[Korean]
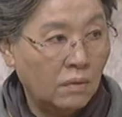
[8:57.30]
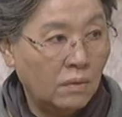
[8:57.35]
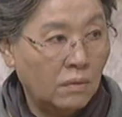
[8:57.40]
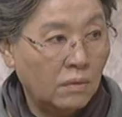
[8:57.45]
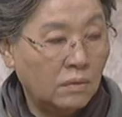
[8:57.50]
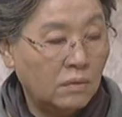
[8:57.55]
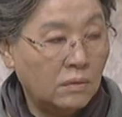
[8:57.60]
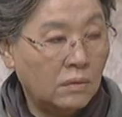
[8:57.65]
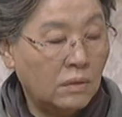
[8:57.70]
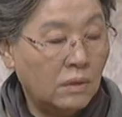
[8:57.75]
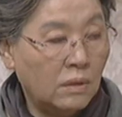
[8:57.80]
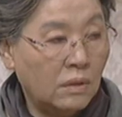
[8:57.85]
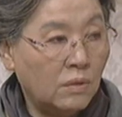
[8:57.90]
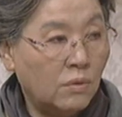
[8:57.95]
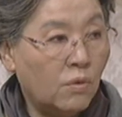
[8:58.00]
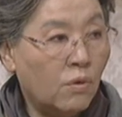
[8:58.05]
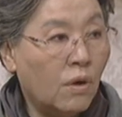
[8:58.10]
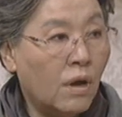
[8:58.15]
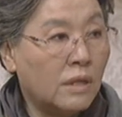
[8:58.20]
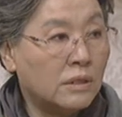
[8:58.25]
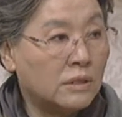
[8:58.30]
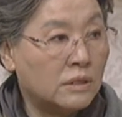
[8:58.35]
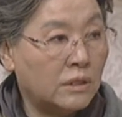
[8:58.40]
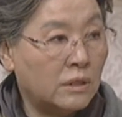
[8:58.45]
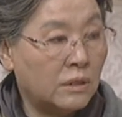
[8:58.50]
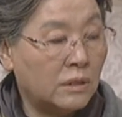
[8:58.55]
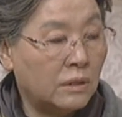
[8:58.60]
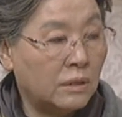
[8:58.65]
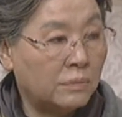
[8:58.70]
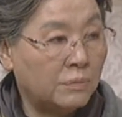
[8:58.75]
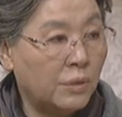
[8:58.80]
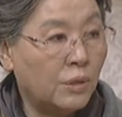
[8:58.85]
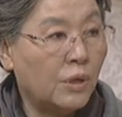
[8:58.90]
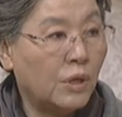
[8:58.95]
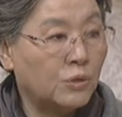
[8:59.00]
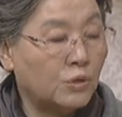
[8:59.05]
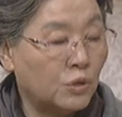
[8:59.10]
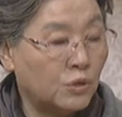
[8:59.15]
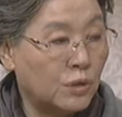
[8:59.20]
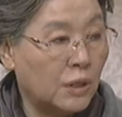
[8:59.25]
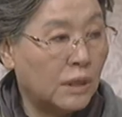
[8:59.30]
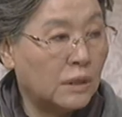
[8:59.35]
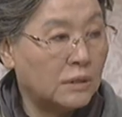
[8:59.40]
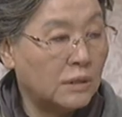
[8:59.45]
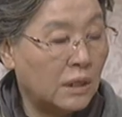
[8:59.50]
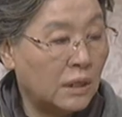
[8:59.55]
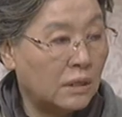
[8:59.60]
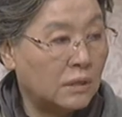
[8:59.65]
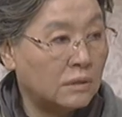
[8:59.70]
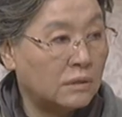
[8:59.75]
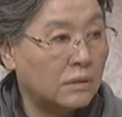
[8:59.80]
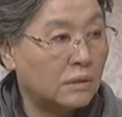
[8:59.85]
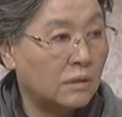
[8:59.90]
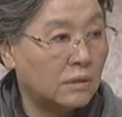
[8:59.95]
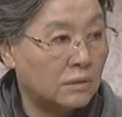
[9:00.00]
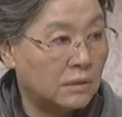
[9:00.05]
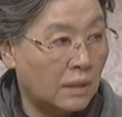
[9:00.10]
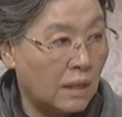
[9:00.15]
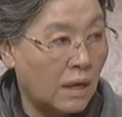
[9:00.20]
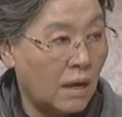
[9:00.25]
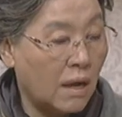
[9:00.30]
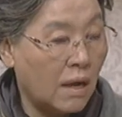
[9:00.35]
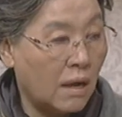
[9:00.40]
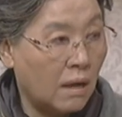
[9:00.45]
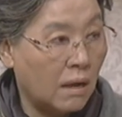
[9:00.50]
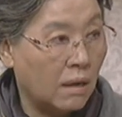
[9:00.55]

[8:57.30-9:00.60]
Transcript: 그래 홍아 씨 뼈에 좋다는 얘기는 들었다